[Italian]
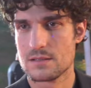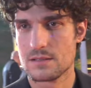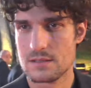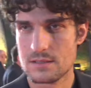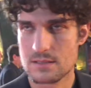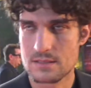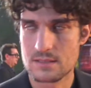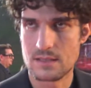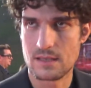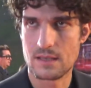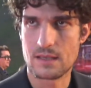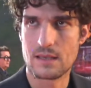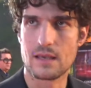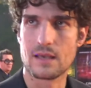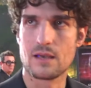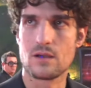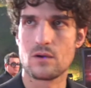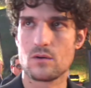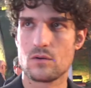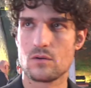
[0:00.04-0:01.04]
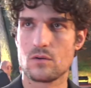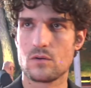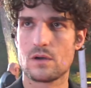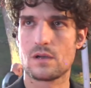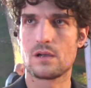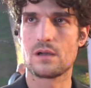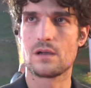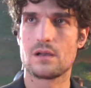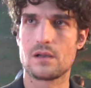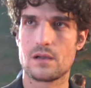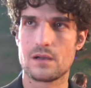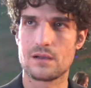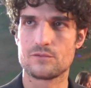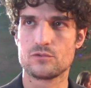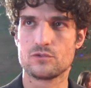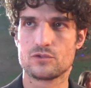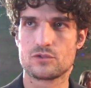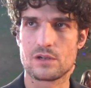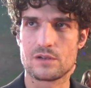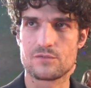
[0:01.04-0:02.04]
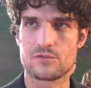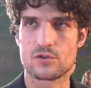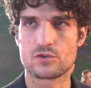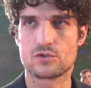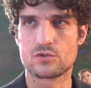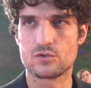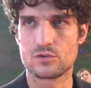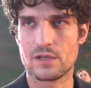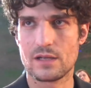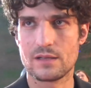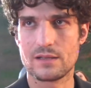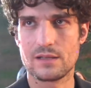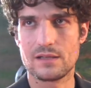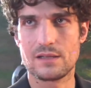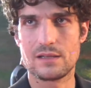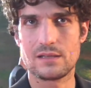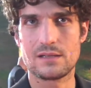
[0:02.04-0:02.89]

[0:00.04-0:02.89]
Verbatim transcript: Sai che ho avuto la fortuna di,